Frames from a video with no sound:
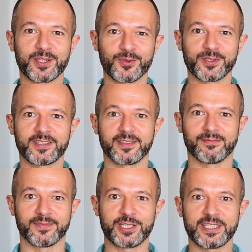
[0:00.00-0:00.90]

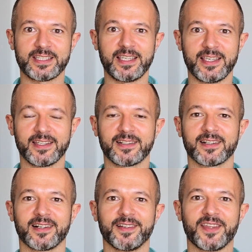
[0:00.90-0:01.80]
переносим чизкейк чизкейк
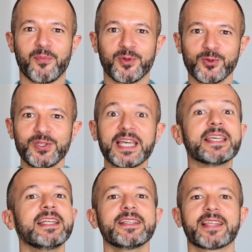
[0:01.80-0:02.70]
э, на блюдо
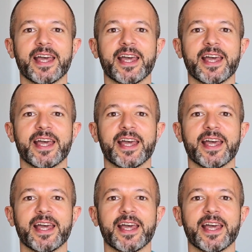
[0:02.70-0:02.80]
или